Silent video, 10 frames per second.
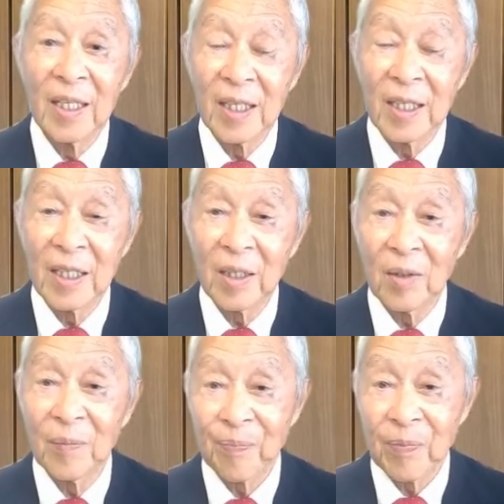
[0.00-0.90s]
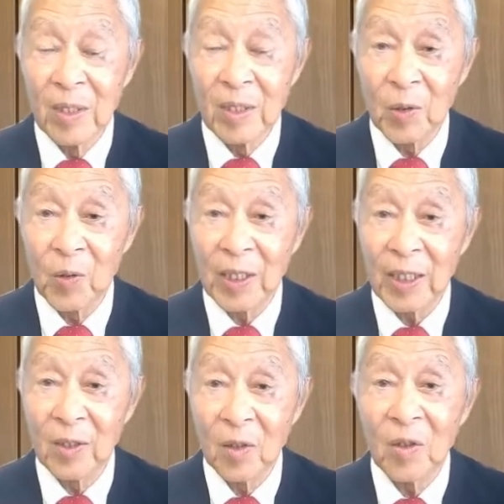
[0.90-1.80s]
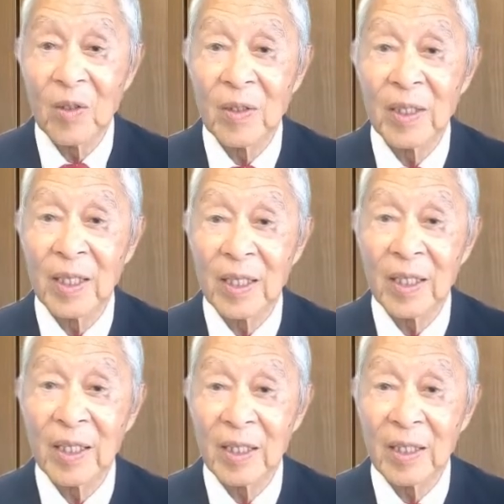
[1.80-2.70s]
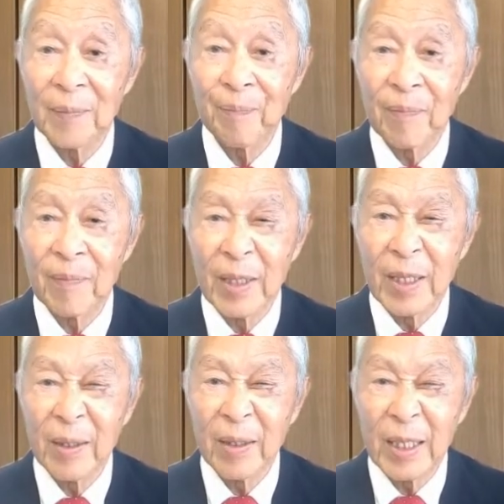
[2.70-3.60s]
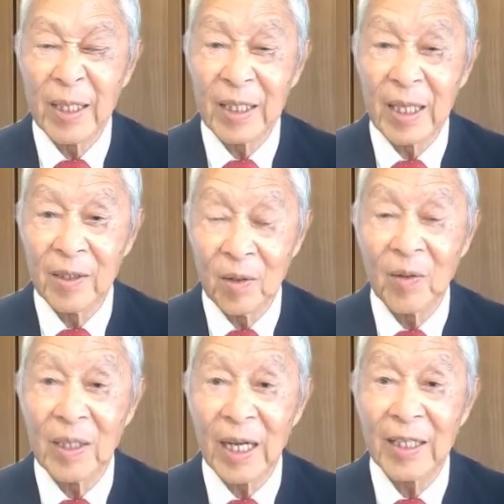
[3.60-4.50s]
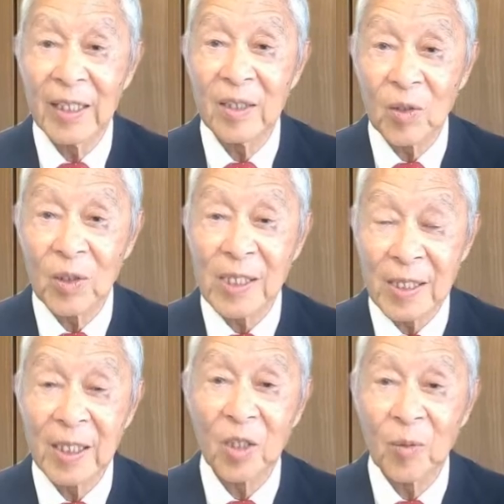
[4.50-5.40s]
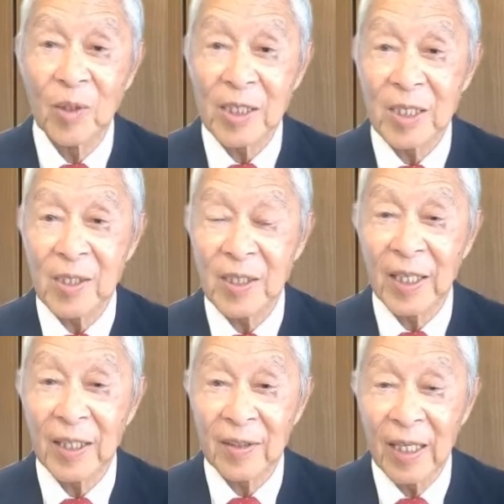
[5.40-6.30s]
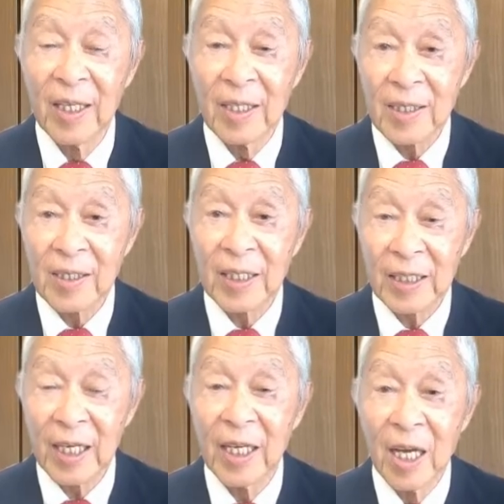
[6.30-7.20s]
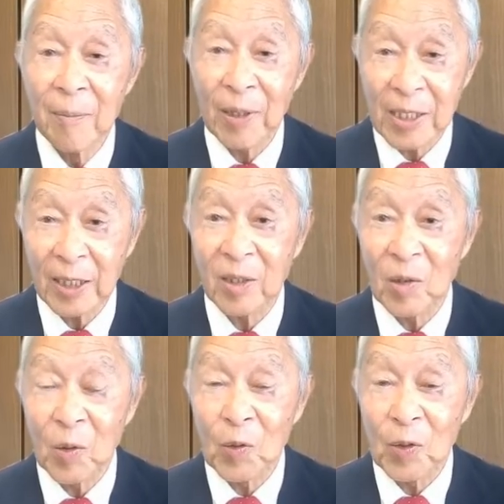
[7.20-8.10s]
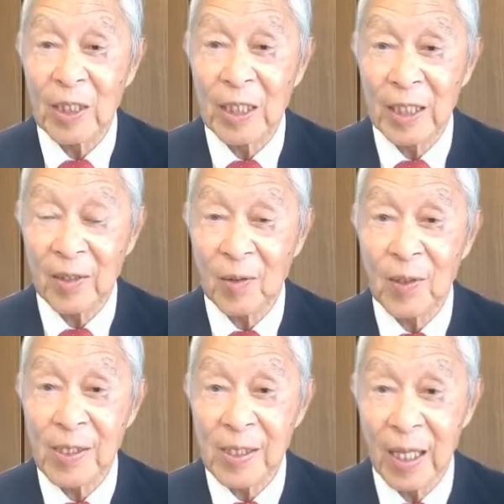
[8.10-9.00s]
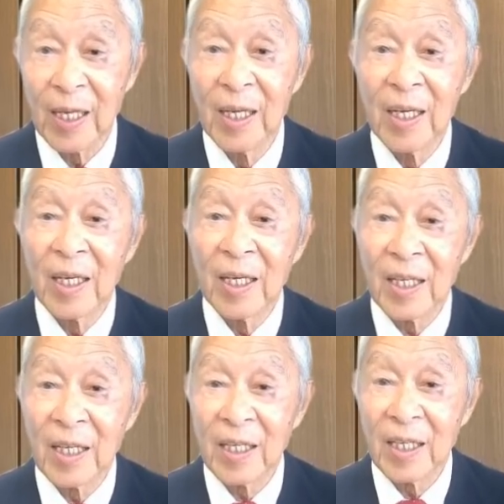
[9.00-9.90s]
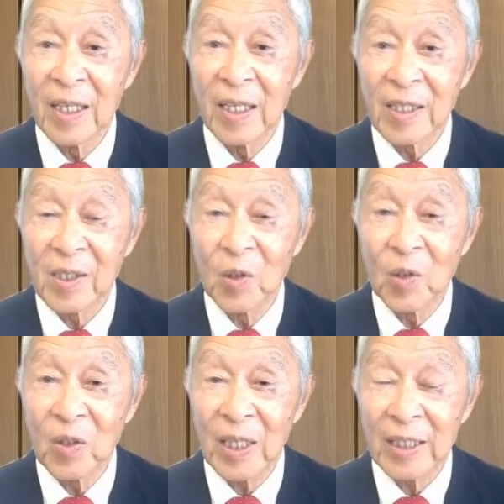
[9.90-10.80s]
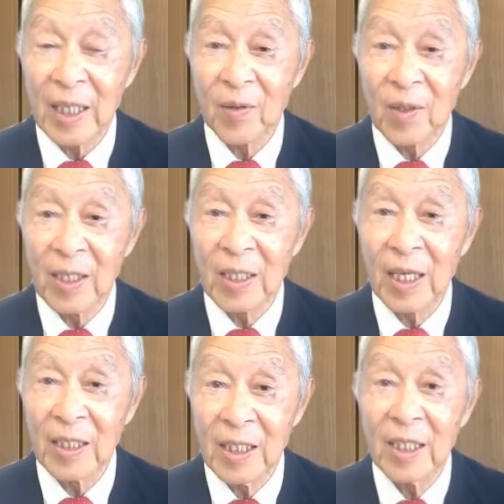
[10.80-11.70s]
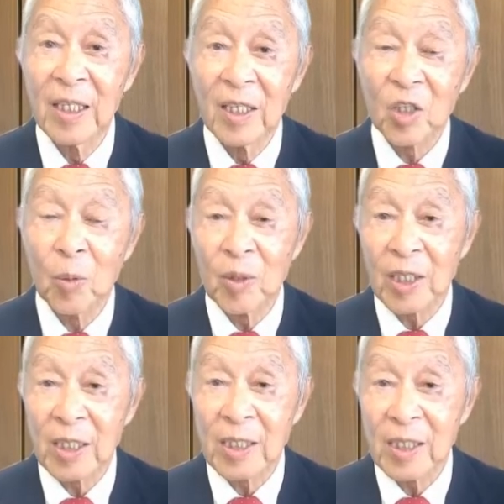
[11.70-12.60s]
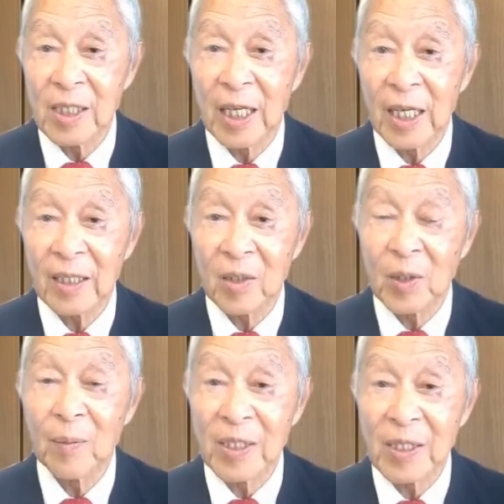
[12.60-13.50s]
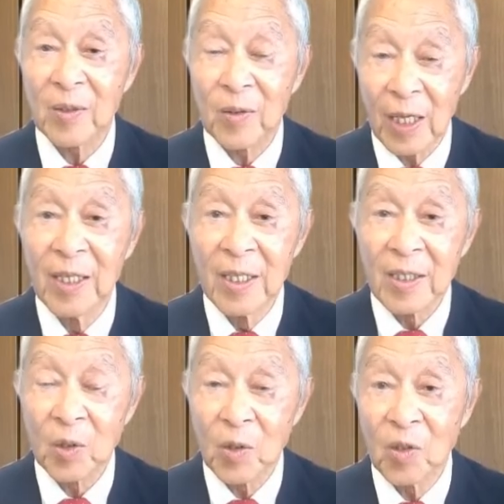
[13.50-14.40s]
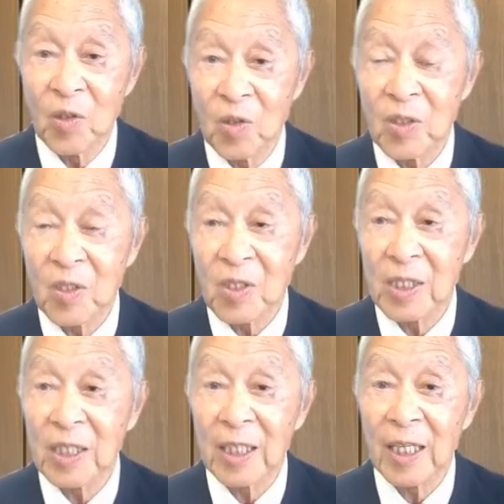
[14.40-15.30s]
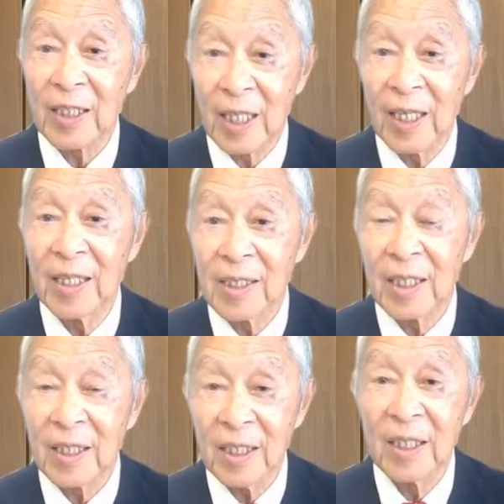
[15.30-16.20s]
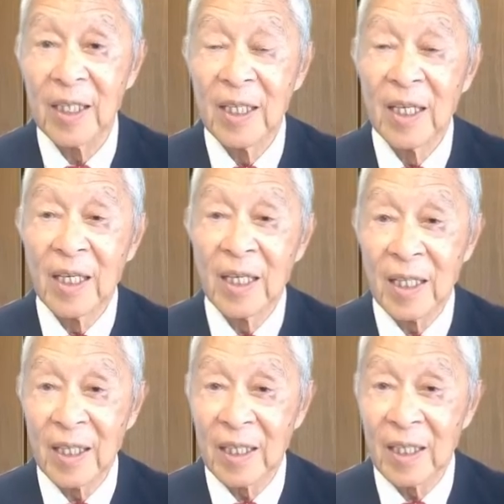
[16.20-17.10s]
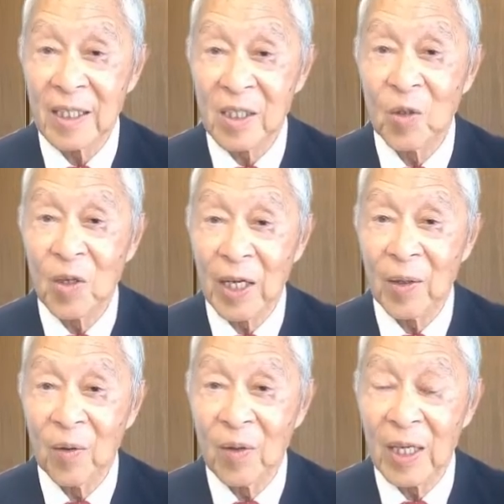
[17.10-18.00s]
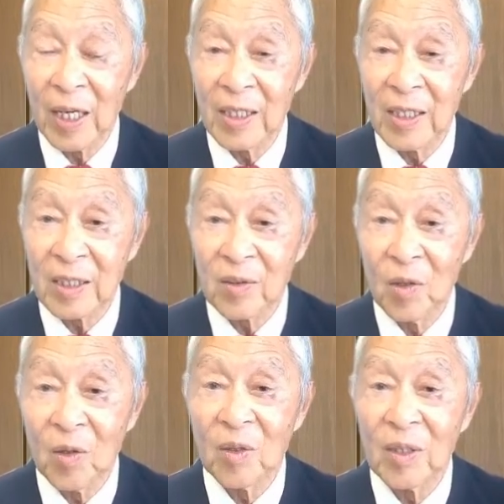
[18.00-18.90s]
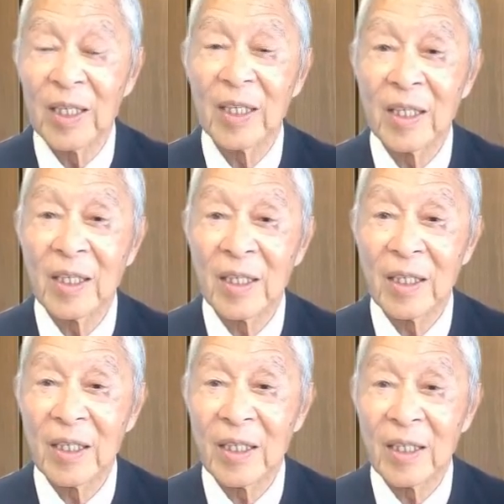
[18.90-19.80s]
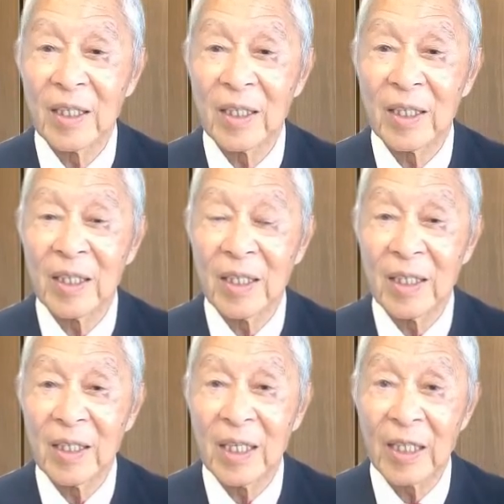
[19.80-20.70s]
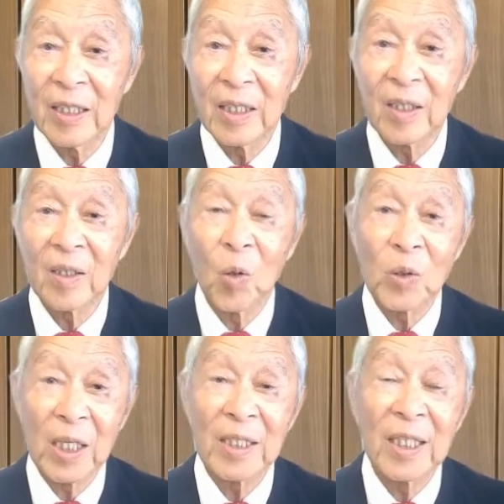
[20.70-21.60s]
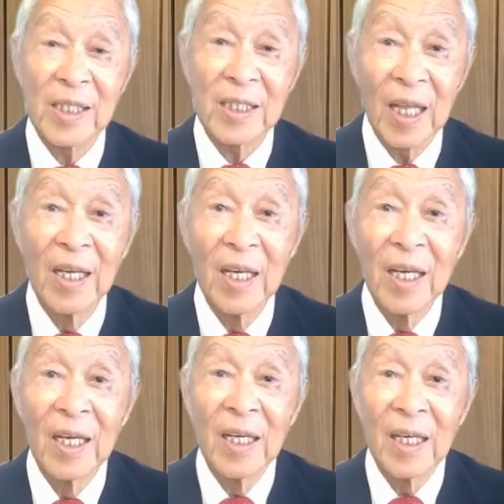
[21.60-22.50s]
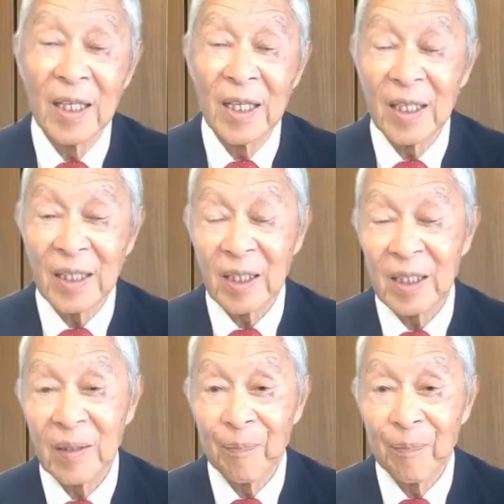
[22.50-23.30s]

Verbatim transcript: えその方の、え携帯の LINE のですね友達追加で追加でパシャッと取っていただくとですね、えー、その方の携帯に友達追加と出ますので、それをクリックしていただいて、ぜひ、えー、生涯オンライン軸の、えー、LINE 講座にですね、えー、